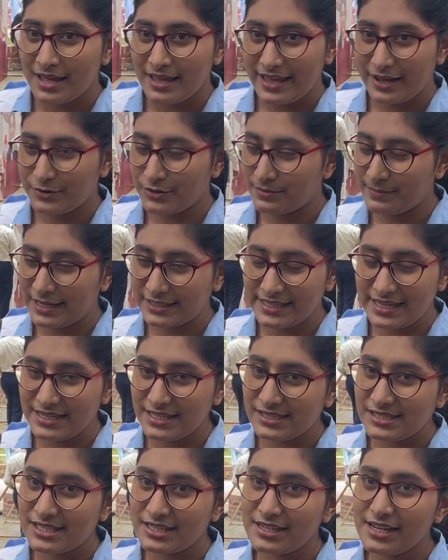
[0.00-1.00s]
এখন মাথায়
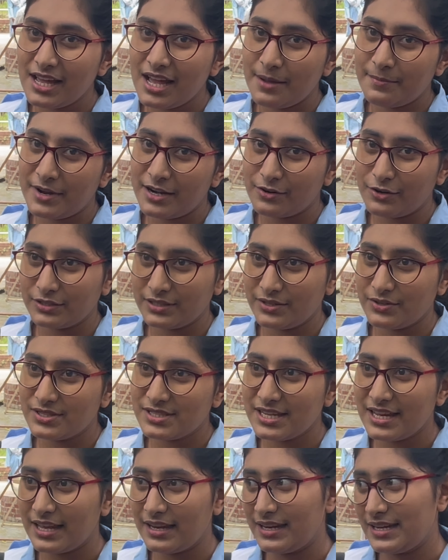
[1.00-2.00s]
নিচ্ছি না আমার কথা
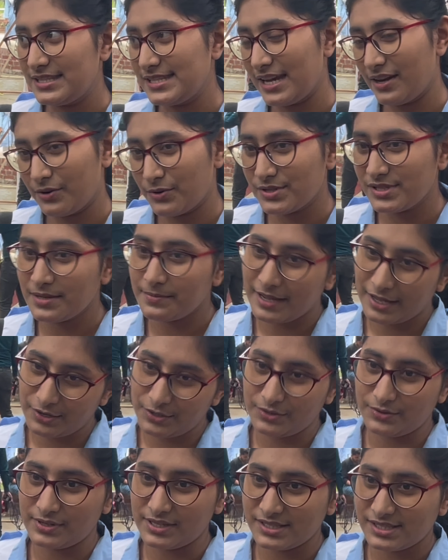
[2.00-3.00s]
হচ্ছে আল্লাহ যা করছে
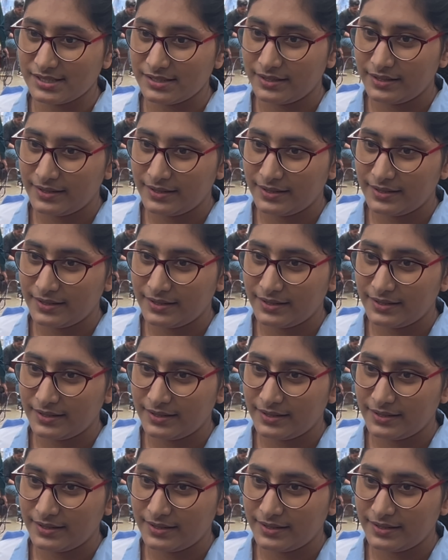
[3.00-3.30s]
ভালোই করেছে